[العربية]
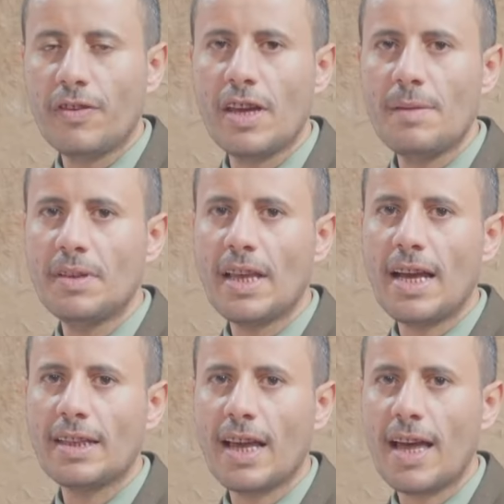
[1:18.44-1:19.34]
في
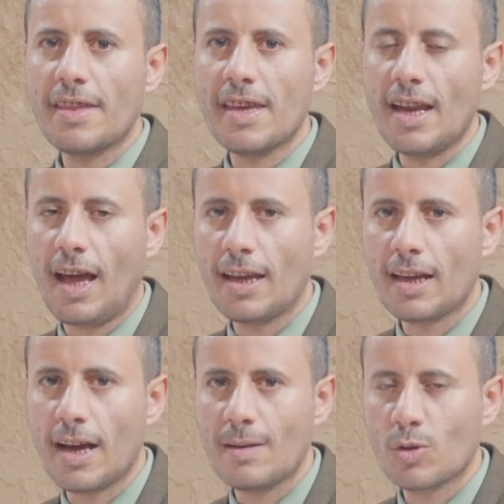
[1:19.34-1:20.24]
بداية هذه
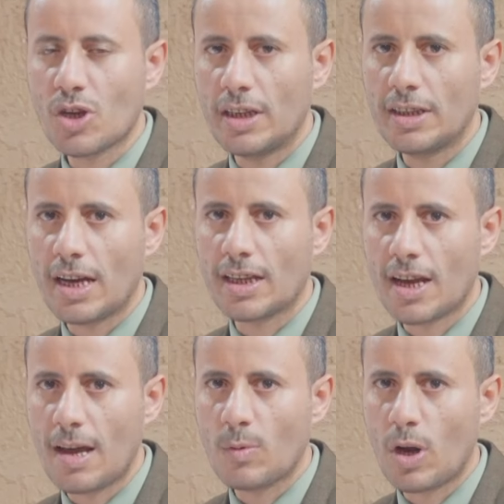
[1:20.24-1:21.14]
الحلقة مشاهدينا
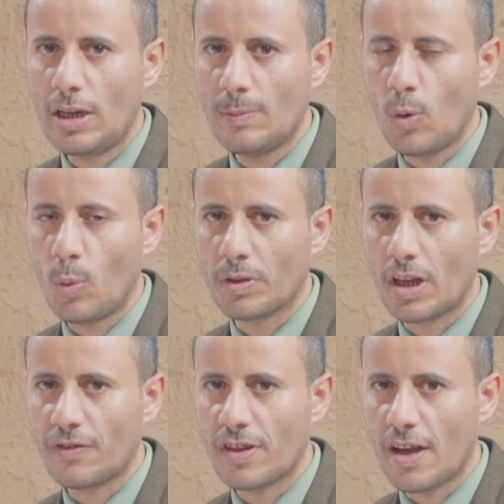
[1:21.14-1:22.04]
الكرام أرحب
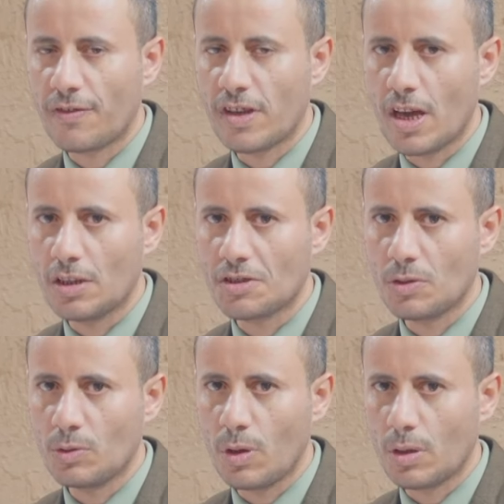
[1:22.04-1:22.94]
بضيفنا في
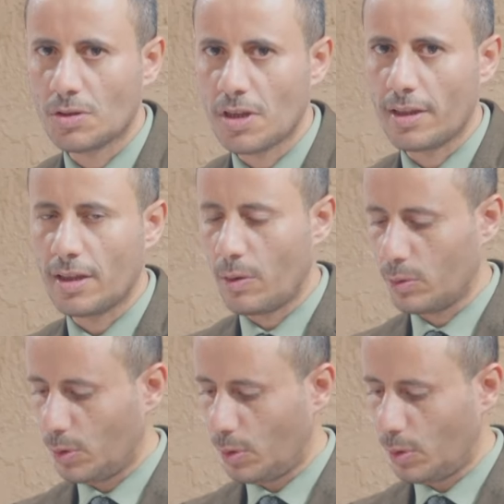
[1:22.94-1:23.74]
الاستوديو الأستاذ داود